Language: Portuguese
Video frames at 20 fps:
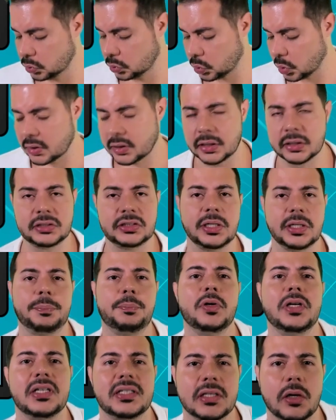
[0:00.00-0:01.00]
no tocante à
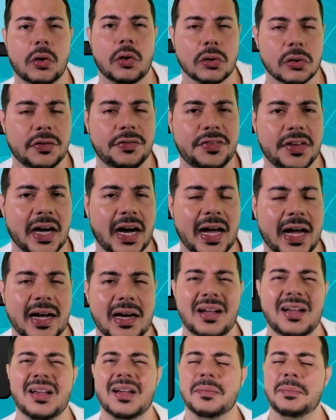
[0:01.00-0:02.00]
polícia
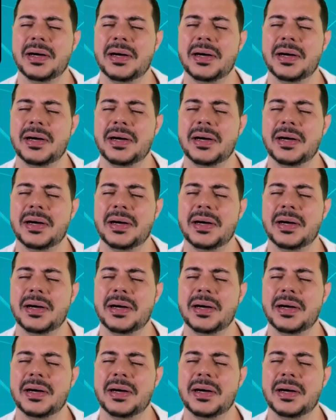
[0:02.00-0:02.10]
rodoviária,